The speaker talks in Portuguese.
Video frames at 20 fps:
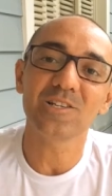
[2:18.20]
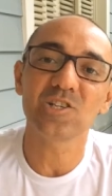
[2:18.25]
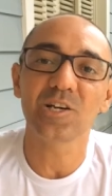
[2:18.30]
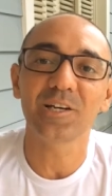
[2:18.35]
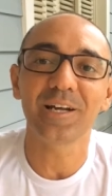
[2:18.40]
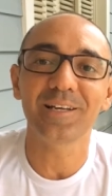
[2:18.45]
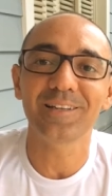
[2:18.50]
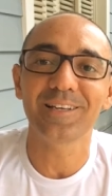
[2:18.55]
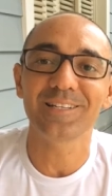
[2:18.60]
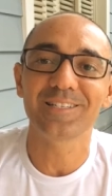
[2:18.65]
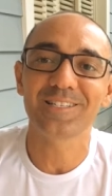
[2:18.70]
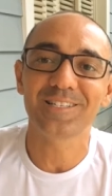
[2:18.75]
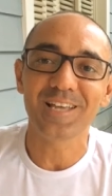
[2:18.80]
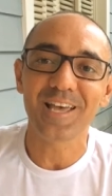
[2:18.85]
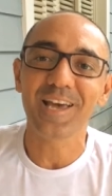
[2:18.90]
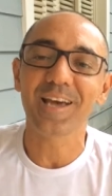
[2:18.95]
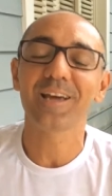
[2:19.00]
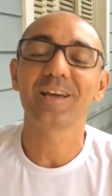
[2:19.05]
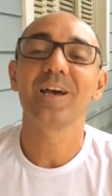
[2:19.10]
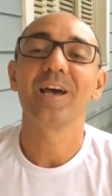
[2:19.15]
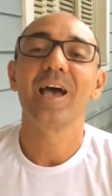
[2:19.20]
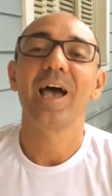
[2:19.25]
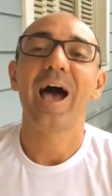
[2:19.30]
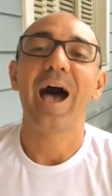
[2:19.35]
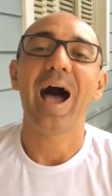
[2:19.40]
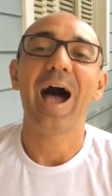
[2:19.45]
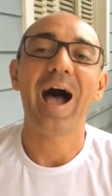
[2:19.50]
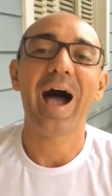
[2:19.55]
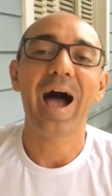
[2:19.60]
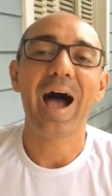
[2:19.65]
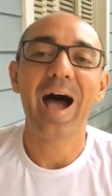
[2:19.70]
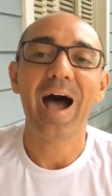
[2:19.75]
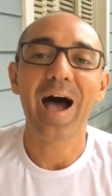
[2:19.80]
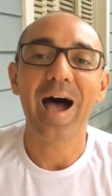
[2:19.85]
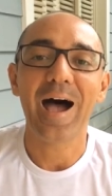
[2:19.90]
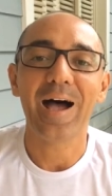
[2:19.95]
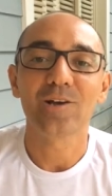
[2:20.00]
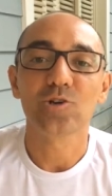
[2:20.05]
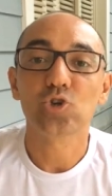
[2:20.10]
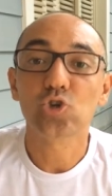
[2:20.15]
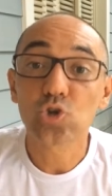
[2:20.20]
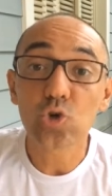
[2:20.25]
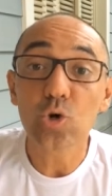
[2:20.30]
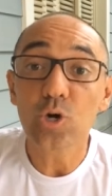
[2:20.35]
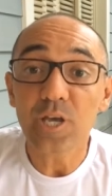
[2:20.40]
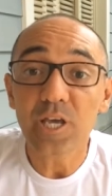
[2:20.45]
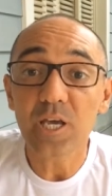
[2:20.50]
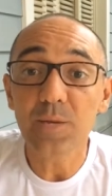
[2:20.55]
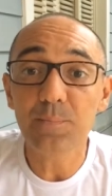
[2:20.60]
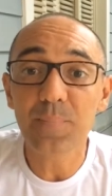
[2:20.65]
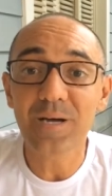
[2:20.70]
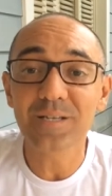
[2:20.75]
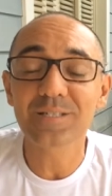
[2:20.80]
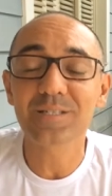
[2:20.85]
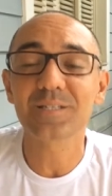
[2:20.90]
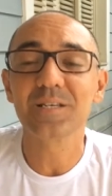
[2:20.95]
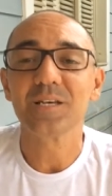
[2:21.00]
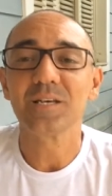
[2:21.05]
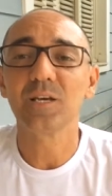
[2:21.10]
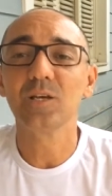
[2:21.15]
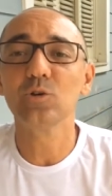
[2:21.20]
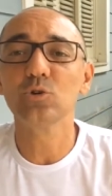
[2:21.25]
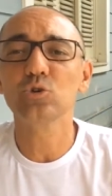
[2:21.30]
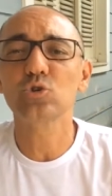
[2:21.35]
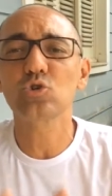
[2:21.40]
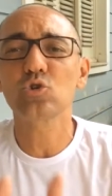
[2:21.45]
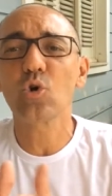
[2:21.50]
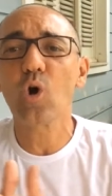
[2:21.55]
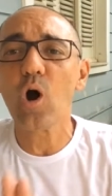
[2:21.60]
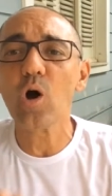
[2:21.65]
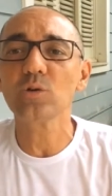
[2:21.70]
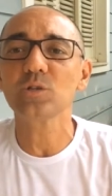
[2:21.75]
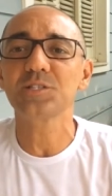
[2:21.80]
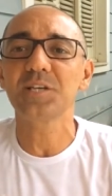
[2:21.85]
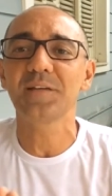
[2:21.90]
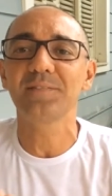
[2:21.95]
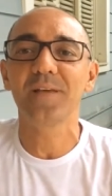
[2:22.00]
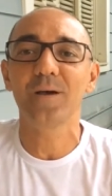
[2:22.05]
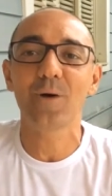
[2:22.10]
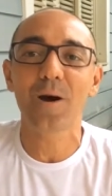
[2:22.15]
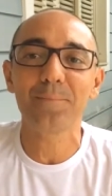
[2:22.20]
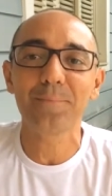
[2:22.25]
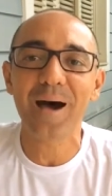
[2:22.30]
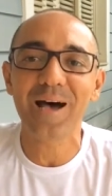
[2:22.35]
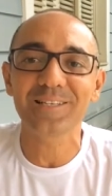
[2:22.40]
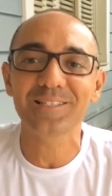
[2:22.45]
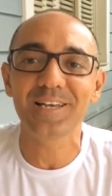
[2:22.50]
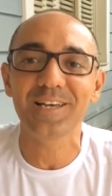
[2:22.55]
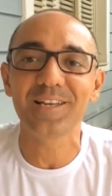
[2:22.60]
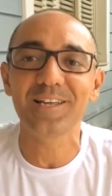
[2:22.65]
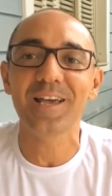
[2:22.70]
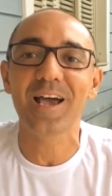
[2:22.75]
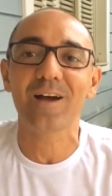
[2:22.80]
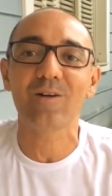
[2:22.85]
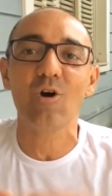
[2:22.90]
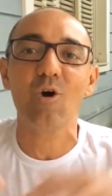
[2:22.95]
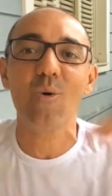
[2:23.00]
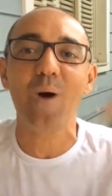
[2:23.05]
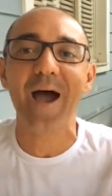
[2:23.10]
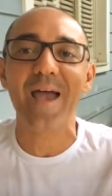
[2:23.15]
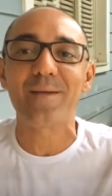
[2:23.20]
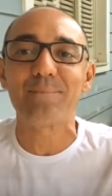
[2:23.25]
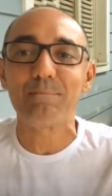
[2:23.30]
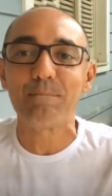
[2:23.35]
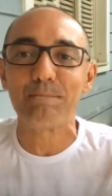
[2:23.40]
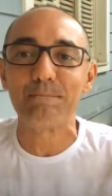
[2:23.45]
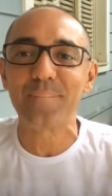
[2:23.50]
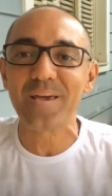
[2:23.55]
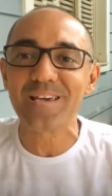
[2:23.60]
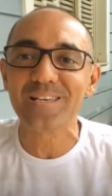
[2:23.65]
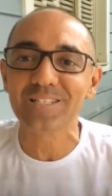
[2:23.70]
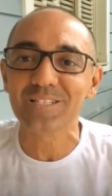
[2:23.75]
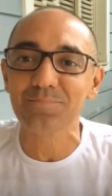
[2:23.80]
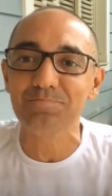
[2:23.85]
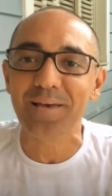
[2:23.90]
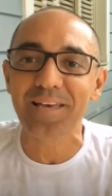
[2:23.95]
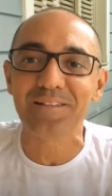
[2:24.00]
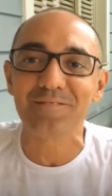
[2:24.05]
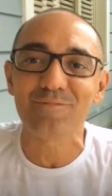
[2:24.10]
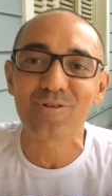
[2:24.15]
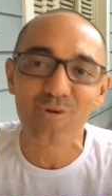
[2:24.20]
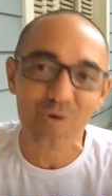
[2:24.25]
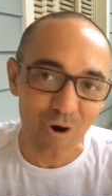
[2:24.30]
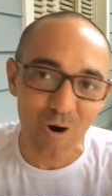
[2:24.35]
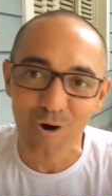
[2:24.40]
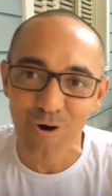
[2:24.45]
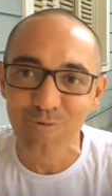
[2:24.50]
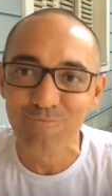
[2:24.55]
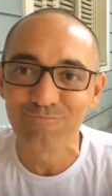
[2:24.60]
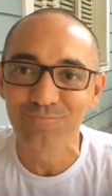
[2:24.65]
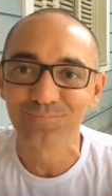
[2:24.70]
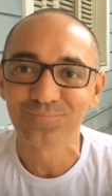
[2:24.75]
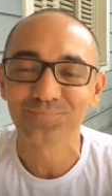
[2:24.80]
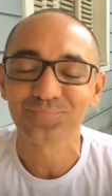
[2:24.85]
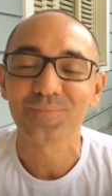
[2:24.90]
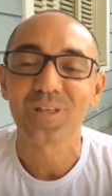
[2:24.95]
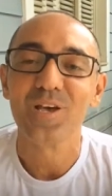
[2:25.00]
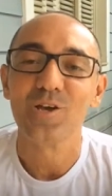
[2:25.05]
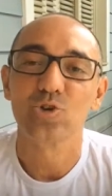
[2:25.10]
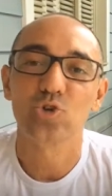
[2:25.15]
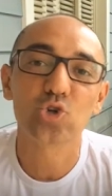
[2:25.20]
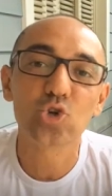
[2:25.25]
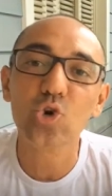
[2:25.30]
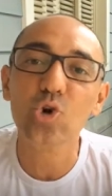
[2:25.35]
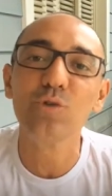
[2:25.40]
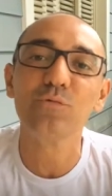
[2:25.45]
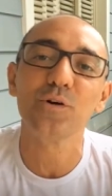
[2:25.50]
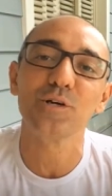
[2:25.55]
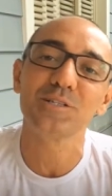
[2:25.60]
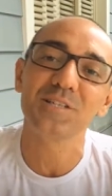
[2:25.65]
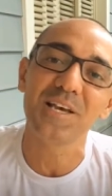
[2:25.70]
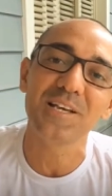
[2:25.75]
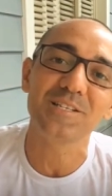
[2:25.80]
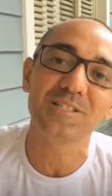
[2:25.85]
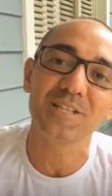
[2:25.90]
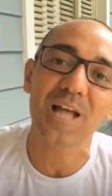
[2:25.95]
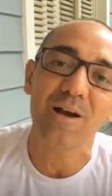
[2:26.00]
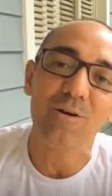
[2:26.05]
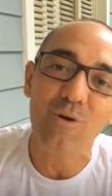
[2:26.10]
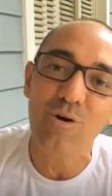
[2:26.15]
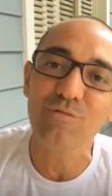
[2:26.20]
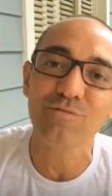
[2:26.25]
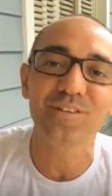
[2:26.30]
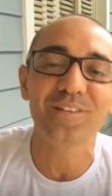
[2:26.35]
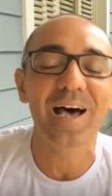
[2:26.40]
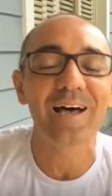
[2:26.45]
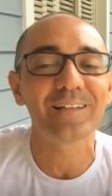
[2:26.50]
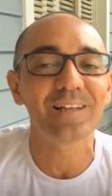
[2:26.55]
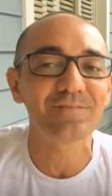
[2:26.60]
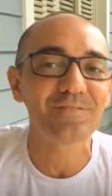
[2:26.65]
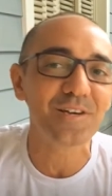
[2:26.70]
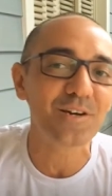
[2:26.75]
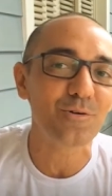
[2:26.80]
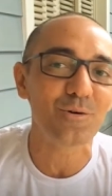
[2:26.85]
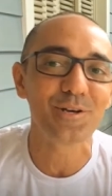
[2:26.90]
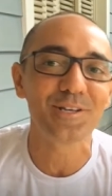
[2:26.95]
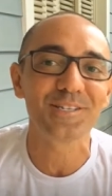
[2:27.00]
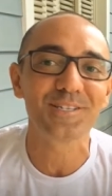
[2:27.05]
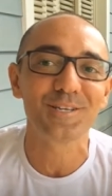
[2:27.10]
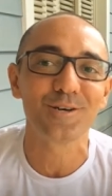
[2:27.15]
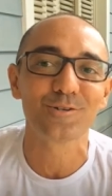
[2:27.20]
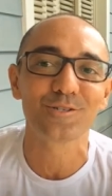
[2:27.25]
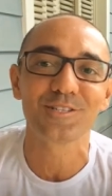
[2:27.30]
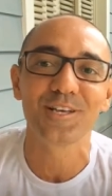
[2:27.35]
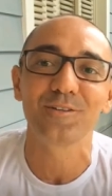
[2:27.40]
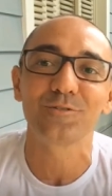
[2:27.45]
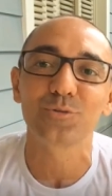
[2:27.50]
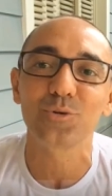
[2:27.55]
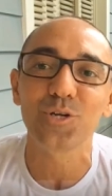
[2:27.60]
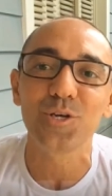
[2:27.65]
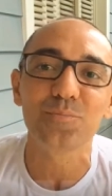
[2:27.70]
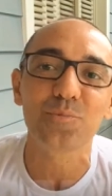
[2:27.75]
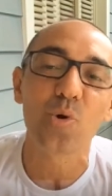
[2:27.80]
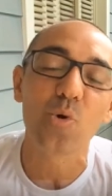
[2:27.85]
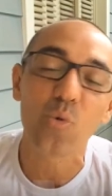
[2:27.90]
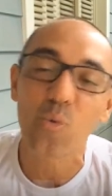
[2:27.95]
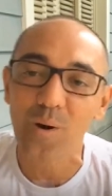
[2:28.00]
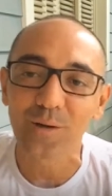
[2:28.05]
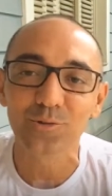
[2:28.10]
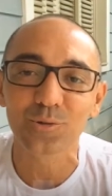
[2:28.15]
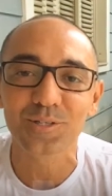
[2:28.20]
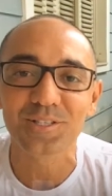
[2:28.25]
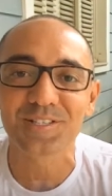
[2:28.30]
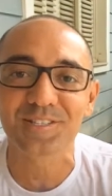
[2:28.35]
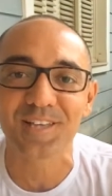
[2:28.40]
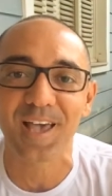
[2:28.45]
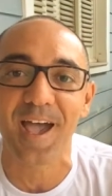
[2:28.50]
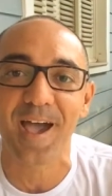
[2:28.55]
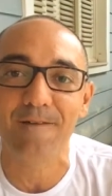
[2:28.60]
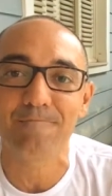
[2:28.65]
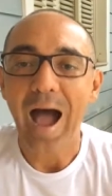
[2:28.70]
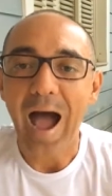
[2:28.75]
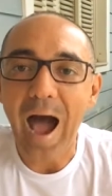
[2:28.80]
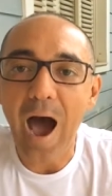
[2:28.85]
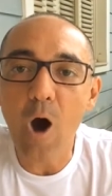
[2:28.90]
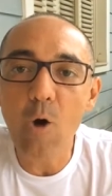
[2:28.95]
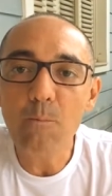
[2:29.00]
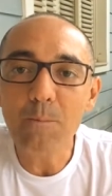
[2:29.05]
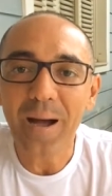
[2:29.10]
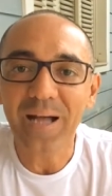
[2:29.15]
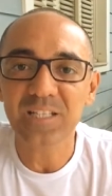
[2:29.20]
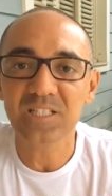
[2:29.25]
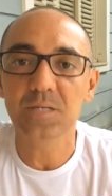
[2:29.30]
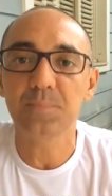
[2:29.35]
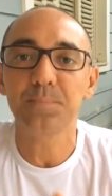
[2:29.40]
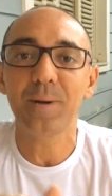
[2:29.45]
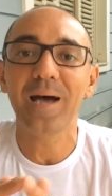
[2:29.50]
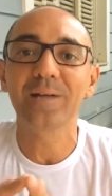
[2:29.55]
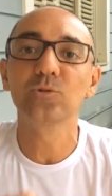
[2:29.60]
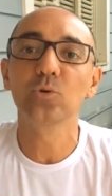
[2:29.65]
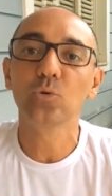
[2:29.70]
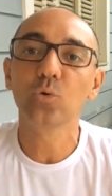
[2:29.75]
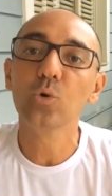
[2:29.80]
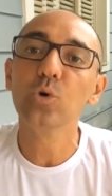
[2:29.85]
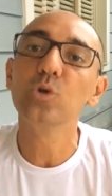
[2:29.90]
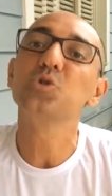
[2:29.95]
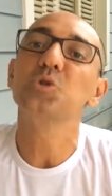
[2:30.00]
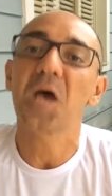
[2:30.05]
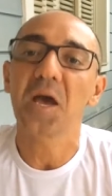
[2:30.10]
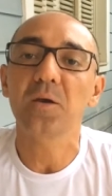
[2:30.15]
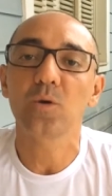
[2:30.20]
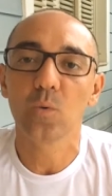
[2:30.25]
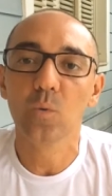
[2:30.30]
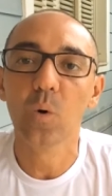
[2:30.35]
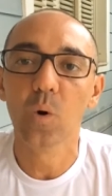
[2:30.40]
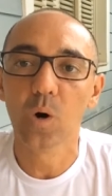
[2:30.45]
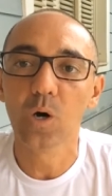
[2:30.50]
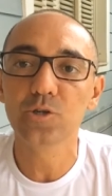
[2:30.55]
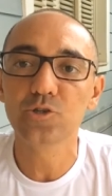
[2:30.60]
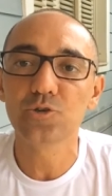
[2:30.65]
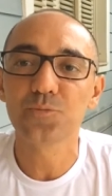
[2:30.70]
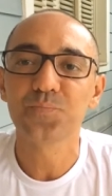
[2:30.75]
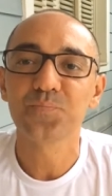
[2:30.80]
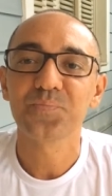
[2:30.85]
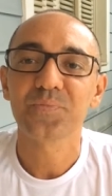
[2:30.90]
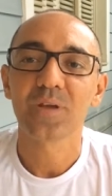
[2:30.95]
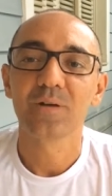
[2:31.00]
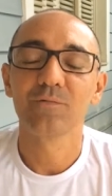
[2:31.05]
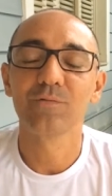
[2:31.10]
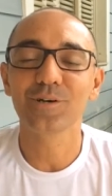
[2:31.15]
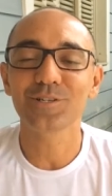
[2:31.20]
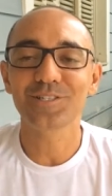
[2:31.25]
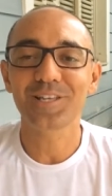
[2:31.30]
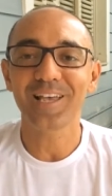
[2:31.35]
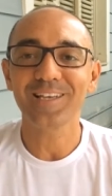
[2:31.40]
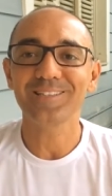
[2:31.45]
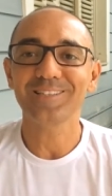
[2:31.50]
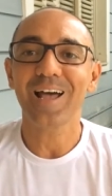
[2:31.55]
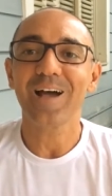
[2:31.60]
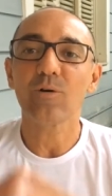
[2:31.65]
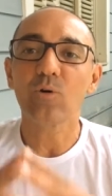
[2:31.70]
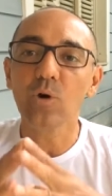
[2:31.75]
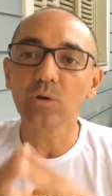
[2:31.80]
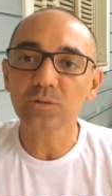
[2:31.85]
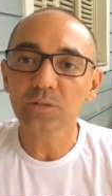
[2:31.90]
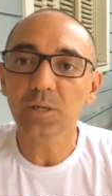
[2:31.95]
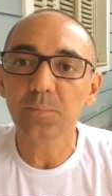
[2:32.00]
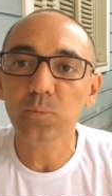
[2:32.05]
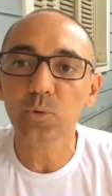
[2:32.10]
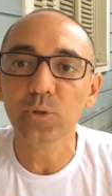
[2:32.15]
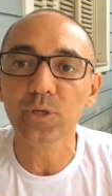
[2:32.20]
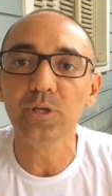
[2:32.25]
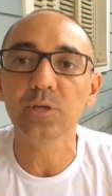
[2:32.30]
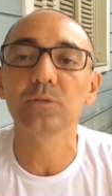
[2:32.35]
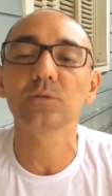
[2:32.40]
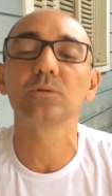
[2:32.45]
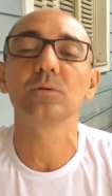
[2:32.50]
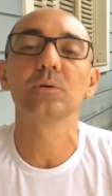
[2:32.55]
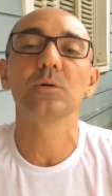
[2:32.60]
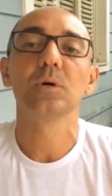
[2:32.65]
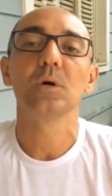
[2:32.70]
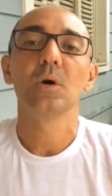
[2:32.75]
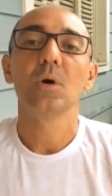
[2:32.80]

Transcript: de agradecer a Ju Ribas, que nos concedeu a parceria com a Ipismenco Ju, você está convidada a vir conhecer o Centro Hípico quando quiser. Ao participar do curso EcoWord, você está contribuindo